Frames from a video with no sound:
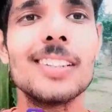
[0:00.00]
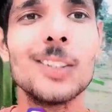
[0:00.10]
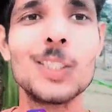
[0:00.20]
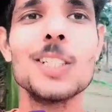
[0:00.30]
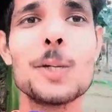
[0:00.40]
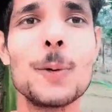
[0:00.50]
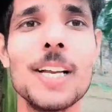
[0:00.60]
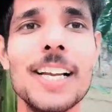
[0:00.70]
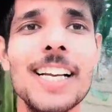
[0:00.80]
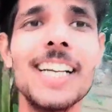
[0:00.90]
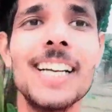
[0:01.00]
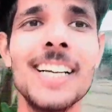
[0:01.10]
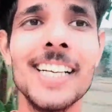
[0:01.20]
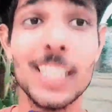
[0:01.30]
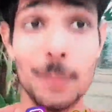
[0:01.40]
दोस्तों से बोलिए
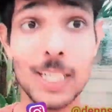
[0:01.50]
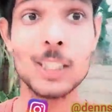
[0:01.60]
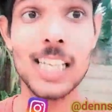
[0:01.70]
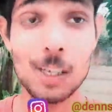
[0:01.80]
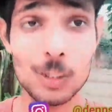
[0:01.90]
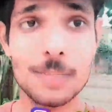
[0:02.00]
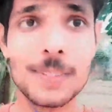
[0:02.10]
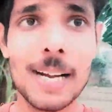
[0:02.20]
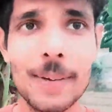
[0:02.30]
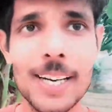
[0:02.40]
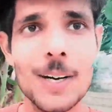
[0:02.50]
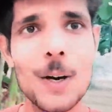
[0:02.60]
कि मेरे चैनल को सब्सक्राइब करें